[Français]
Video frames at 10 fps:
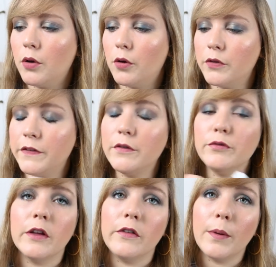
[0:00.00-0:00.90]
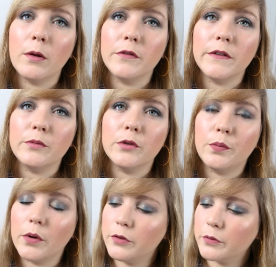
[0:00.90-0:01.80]
euh, si vous n'avez pas le type de
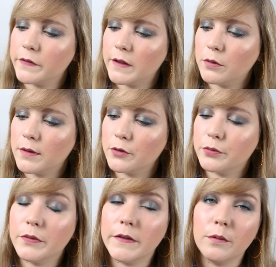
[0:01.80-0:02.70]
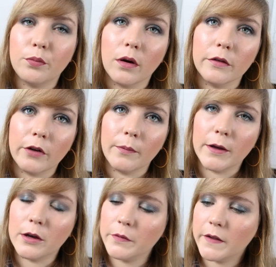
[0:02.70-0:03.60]
peau annoncé, aucun souci, pour un
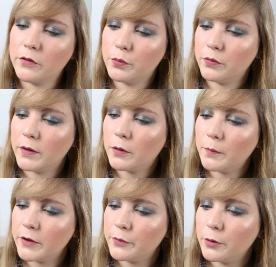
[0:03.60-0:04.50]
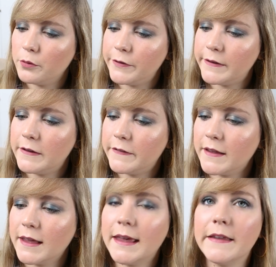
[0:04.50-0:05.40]
format comme ça vous pouvez complètement
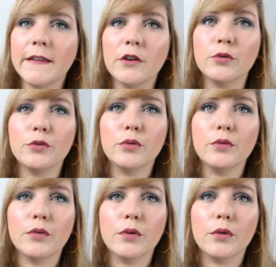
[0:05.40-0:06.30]
l'utiliser et ça je trouve